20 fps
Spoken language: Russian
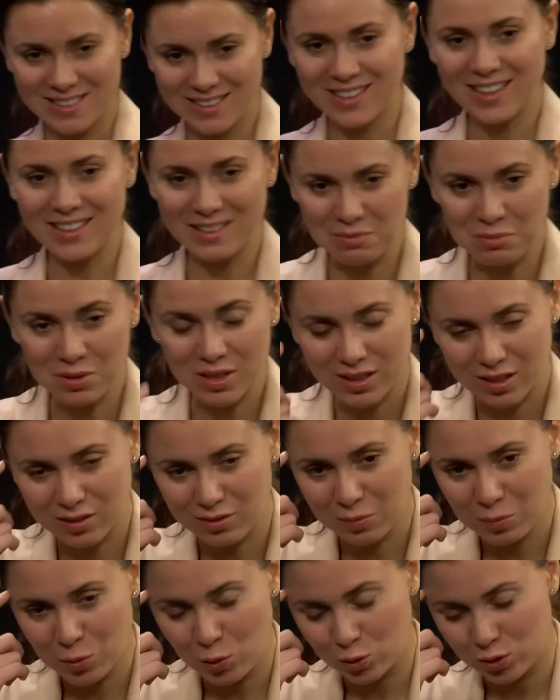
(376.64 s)
задать именно этот
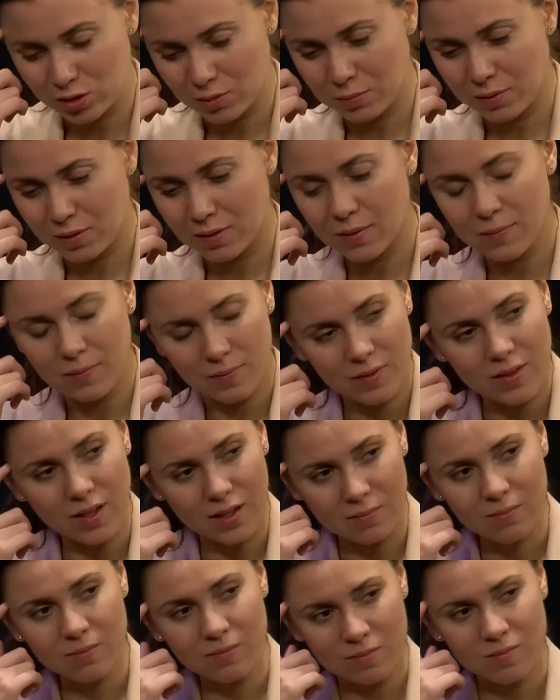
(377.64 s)
вопрос. На этой оси
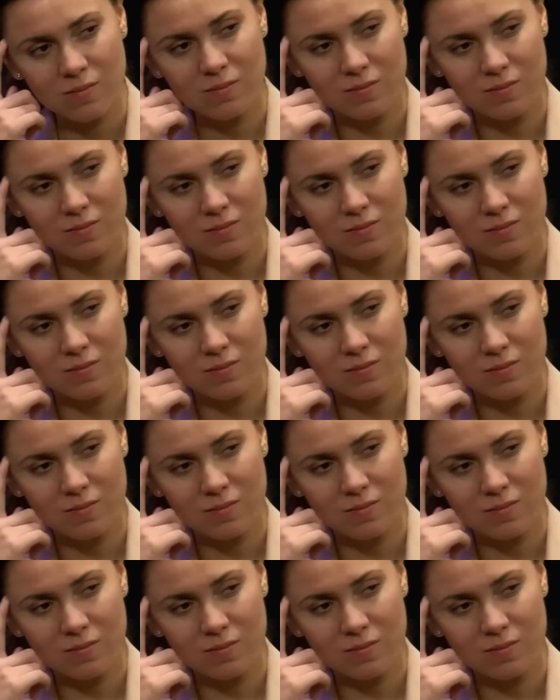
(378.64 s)
невозможно